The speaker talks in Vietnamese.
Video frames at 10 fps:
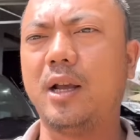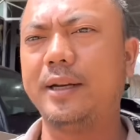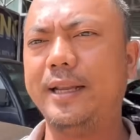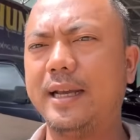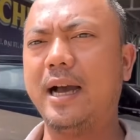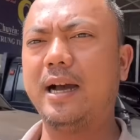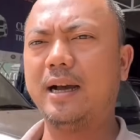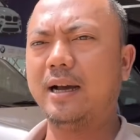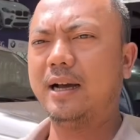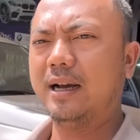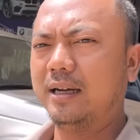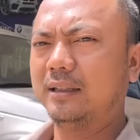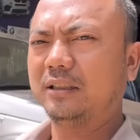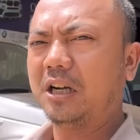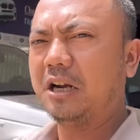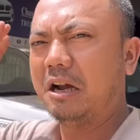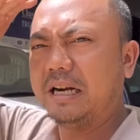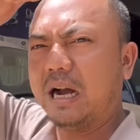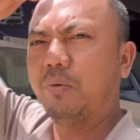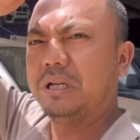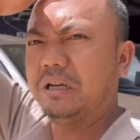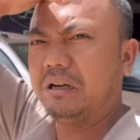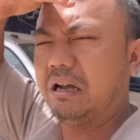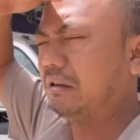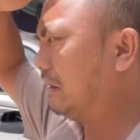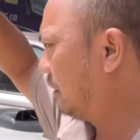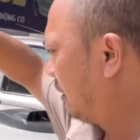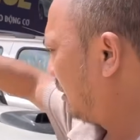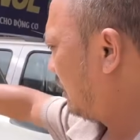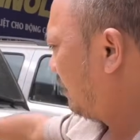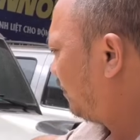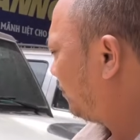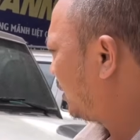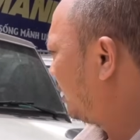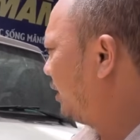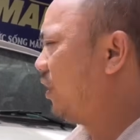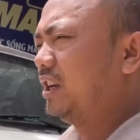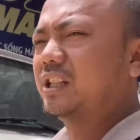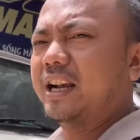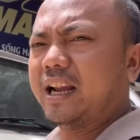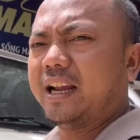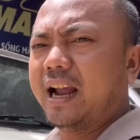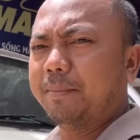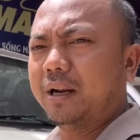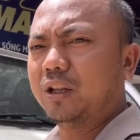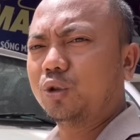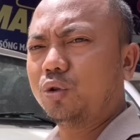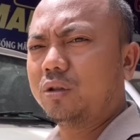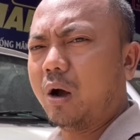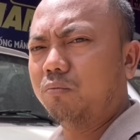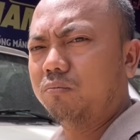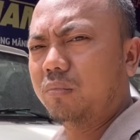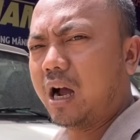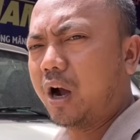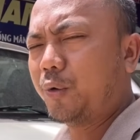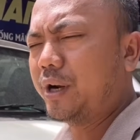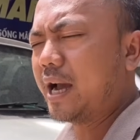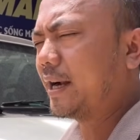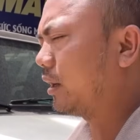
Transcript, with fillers: đi à, trời nó hơi nắng quá chị à, đi vườn đi dãy này em này là số tự động à, Hyundai